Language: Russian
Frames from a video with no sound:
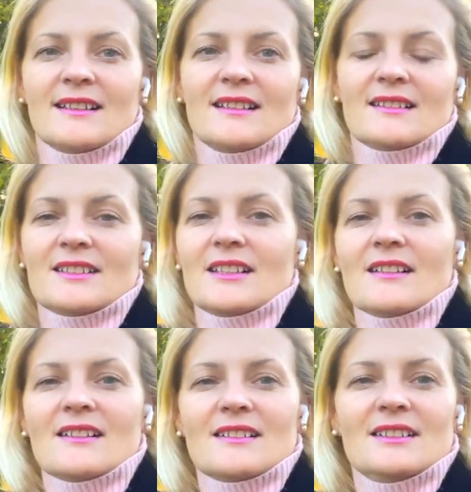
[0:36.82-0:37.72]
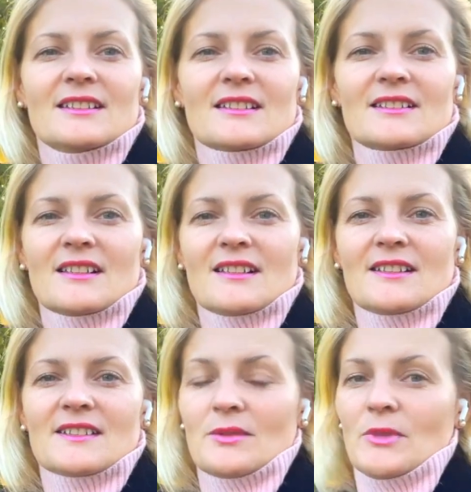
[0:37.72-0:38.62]
Я иногда
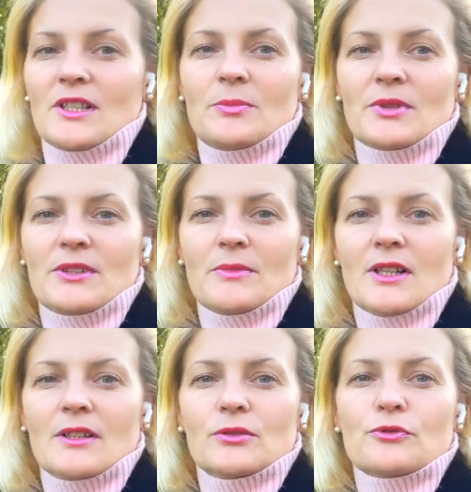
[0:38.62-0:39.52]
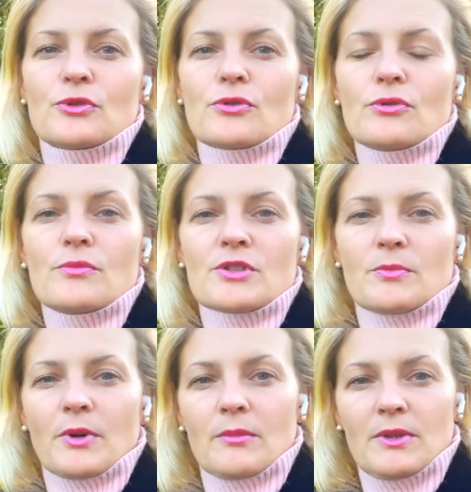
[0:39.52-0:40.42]
и сама не понимала, ну в чем же
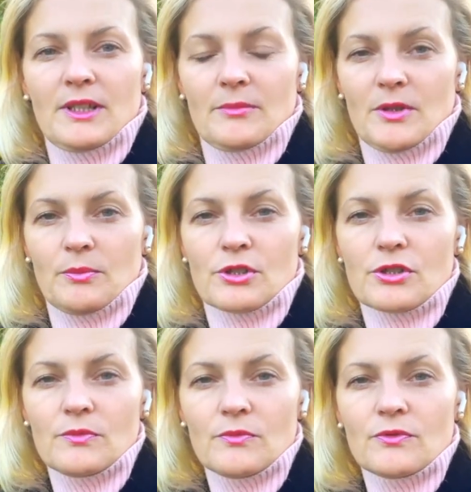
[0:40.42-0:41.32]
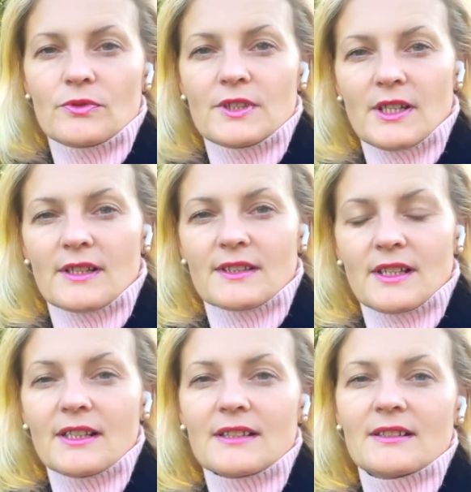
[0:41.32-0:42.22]
проблема, почему я
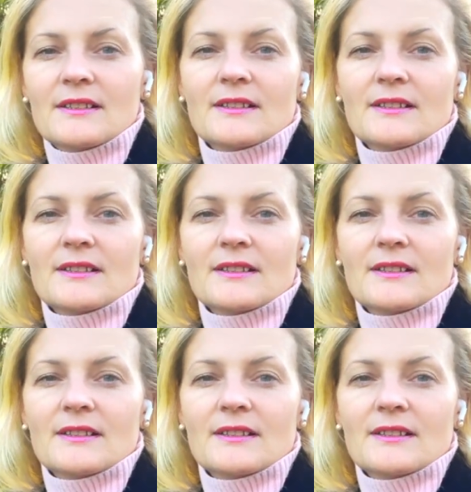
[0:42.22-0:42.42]
так